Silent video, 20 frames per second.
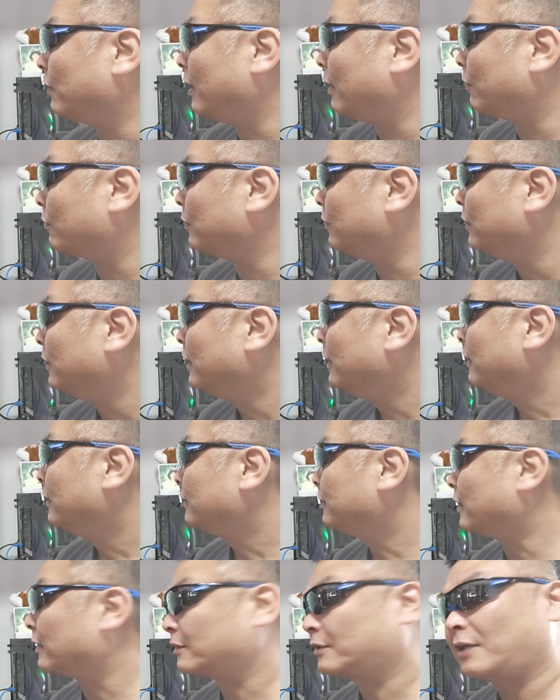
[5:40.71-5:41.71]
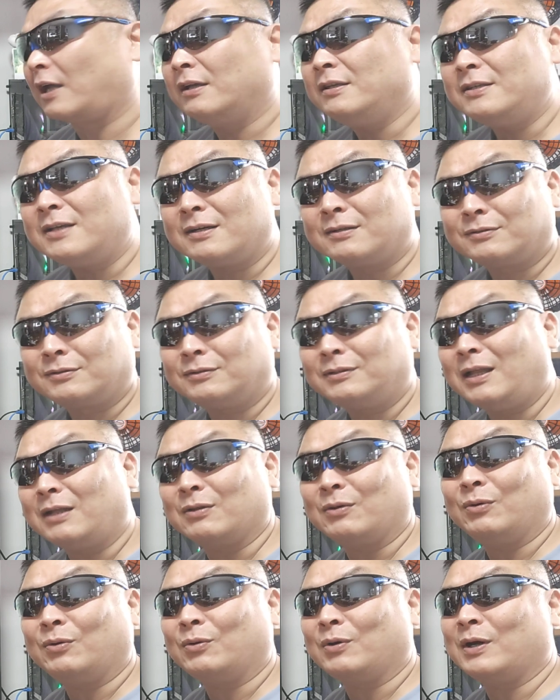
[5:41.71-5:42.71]
オが起こる。いや最悪
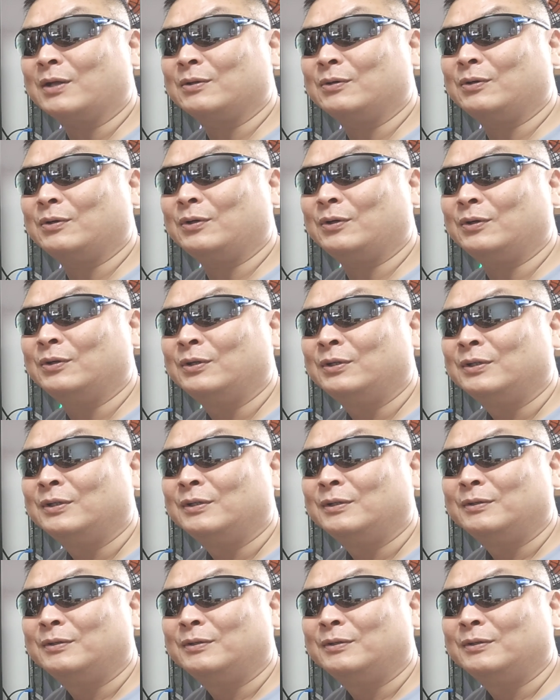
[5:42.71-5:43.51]
なのあの